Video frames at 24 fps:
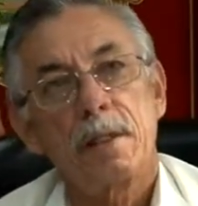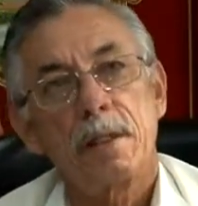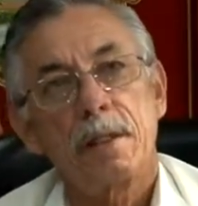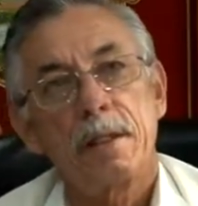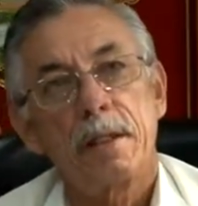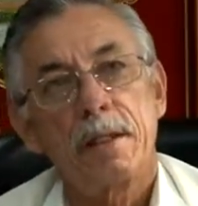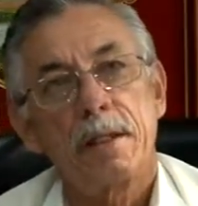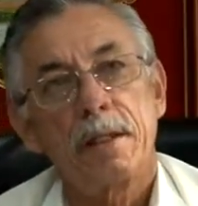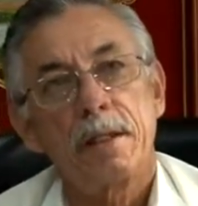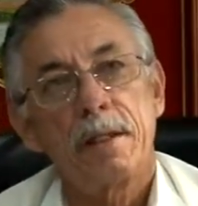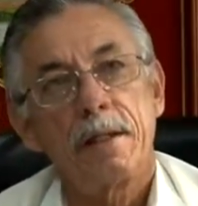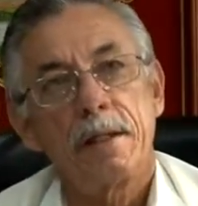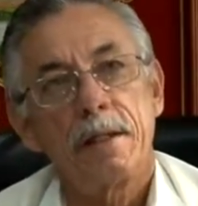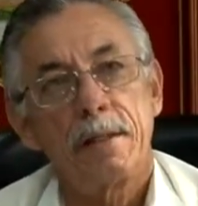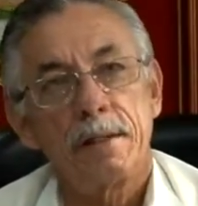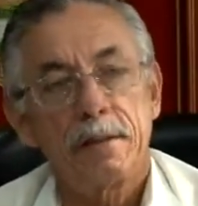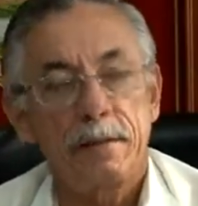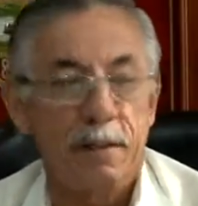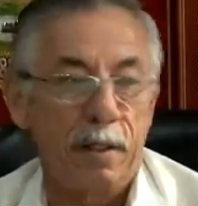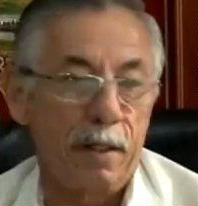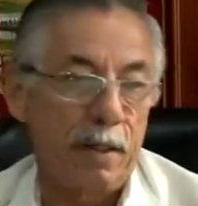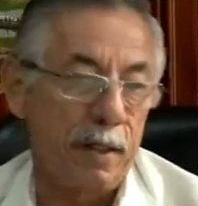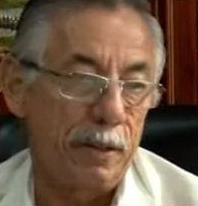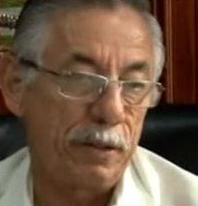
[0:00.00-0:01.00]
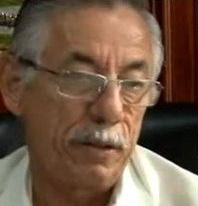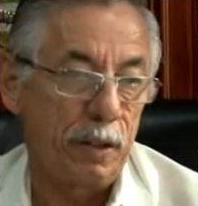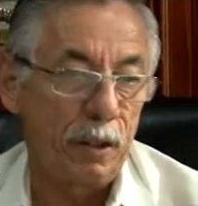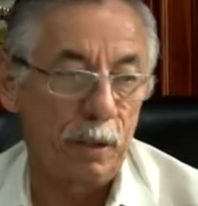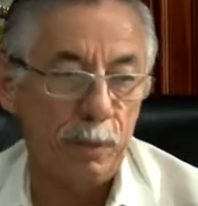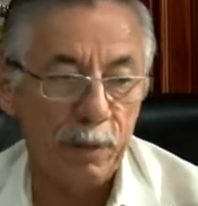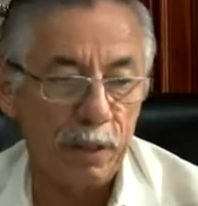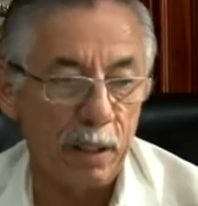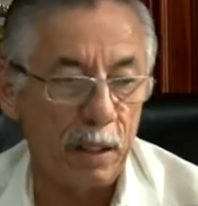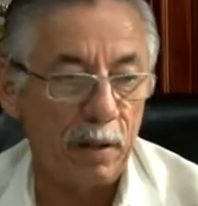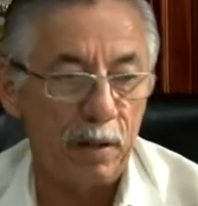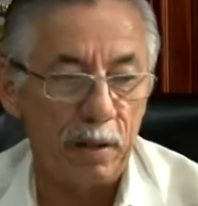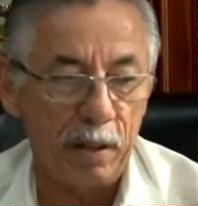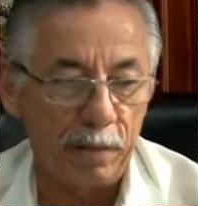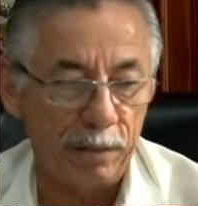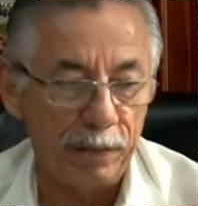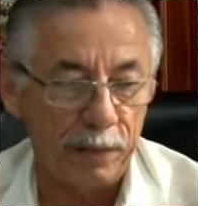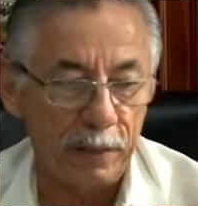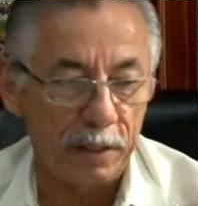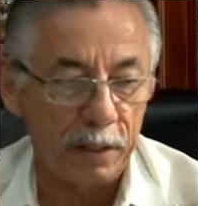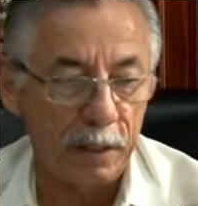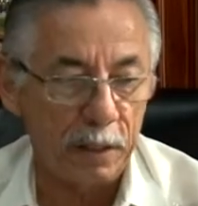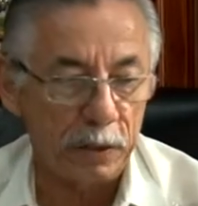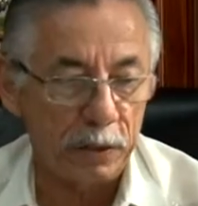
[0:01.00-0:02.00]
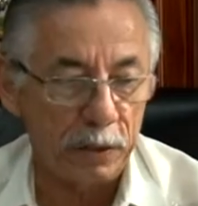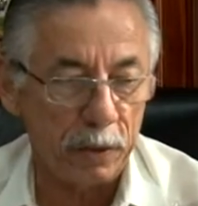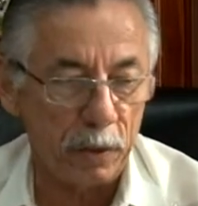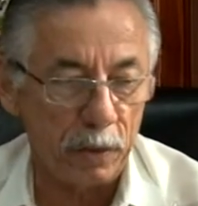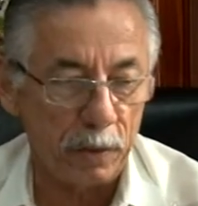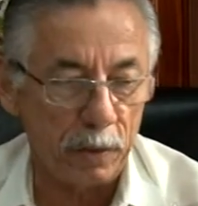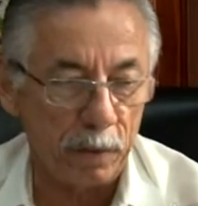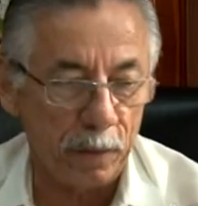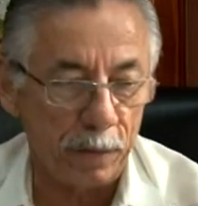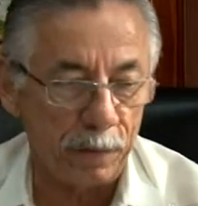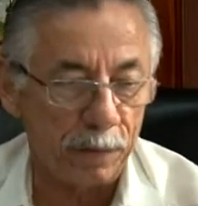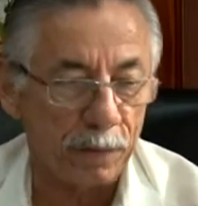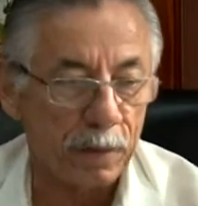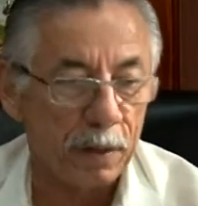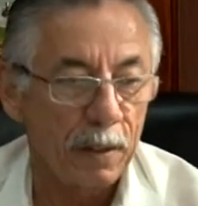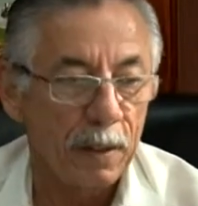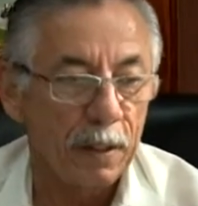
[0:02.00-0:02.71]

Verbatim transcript: que la han denominado la Feria del Choclo.